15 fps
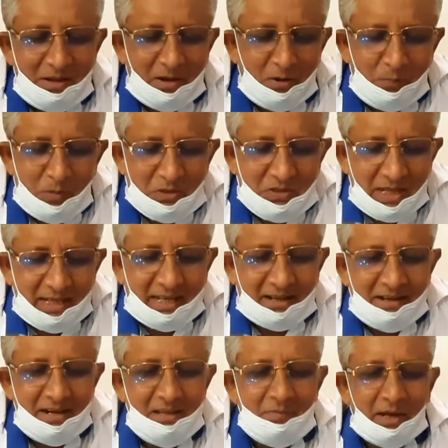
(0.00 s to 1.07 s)
অভ্যস্ত এই
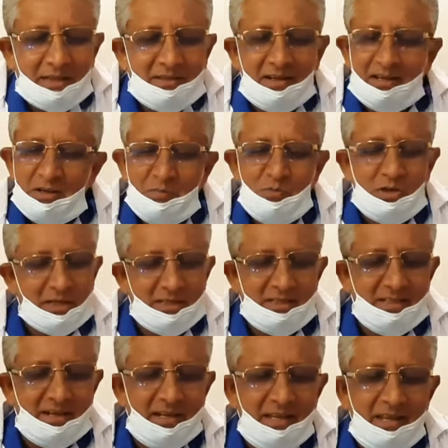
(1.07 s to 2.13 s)
কারণে ভাত খেলে একটু মোটা
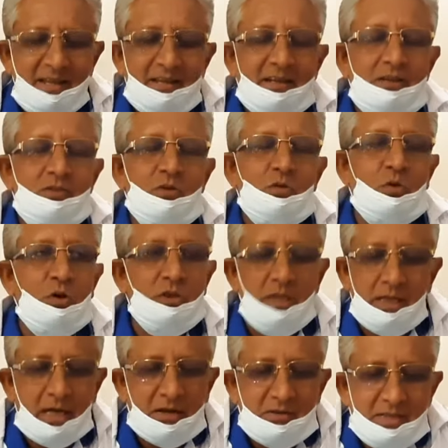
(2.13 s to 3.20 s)
তাজা হয় কিন্তু
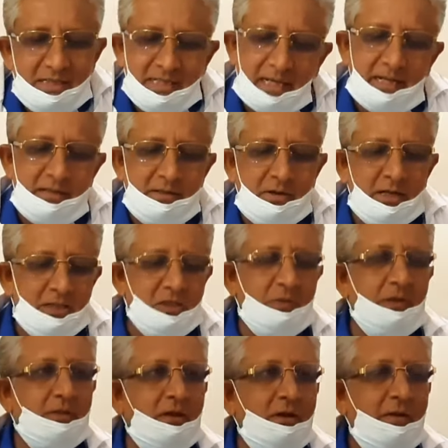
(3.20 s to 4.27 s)
ক্ষতিকারকটা জানে যে অনেক
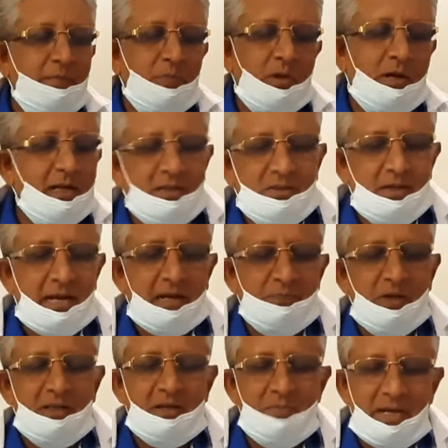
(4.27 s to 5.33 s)
সময় হঠাৎ করে হাট
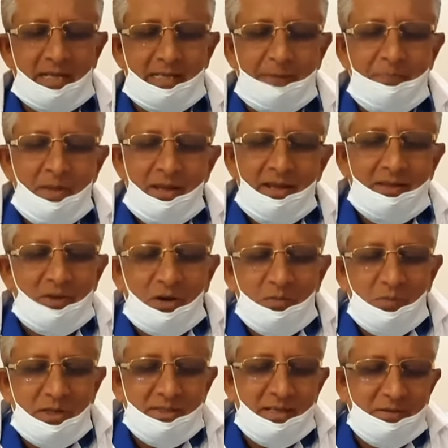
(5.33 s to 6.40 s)
ফেলকে মারা যায় তখন
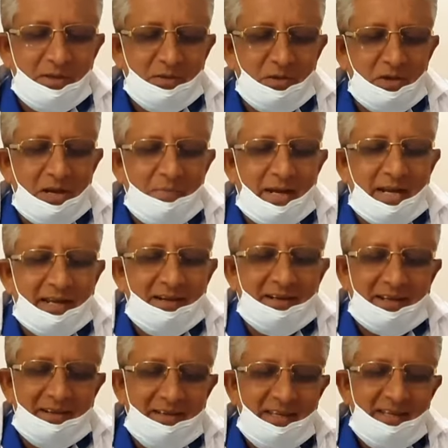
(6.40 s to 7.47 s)
বলে যে আবার গরুটা মারা গেল
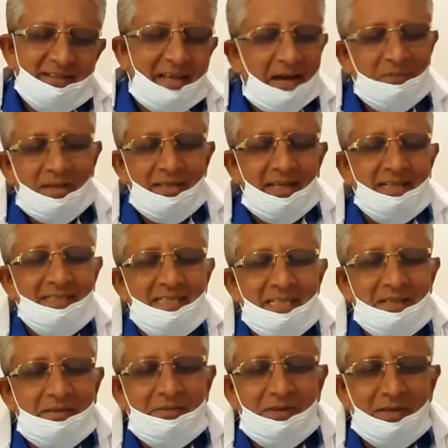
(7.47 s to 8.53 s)
কারণ তা আমরা দেখে চিন্তা
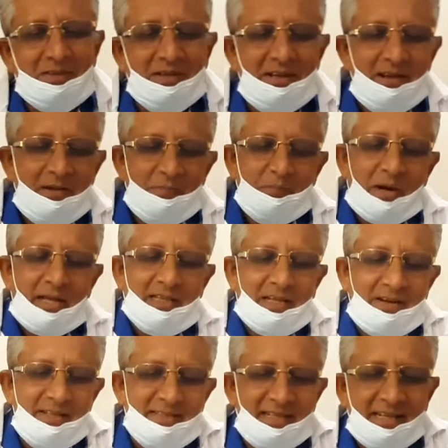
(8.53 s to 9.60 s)
ভাবনা করি ভাত
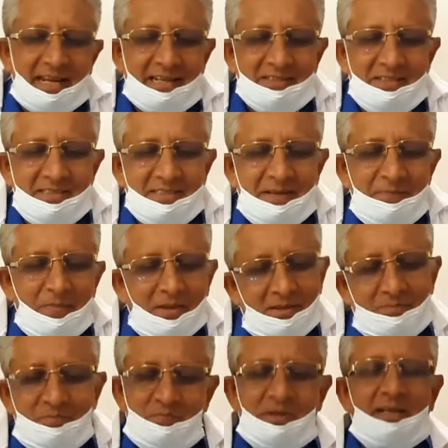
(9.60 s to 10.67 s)
খাওয়াইছে গ্যাস হয়েছে
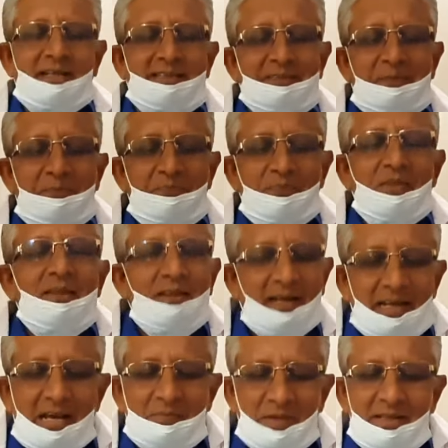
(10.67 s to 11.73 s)
মারা গেছে
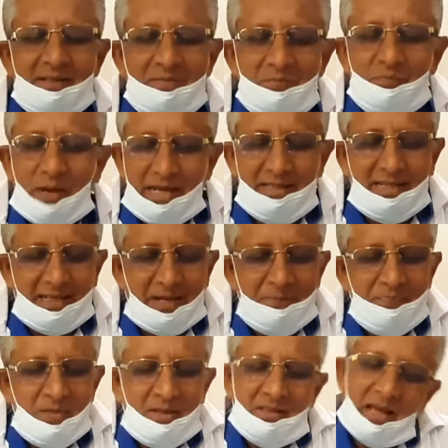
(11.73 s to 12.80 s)
এটা আমরা প্রায় দেখি
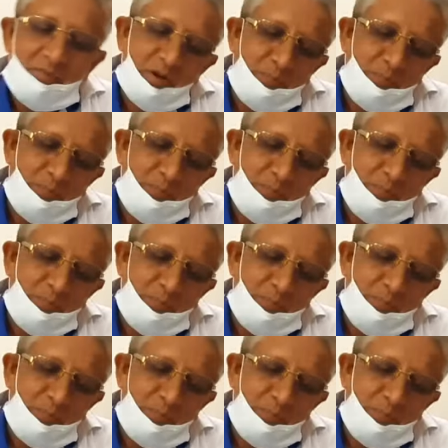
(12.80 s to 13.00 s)
তা আমরা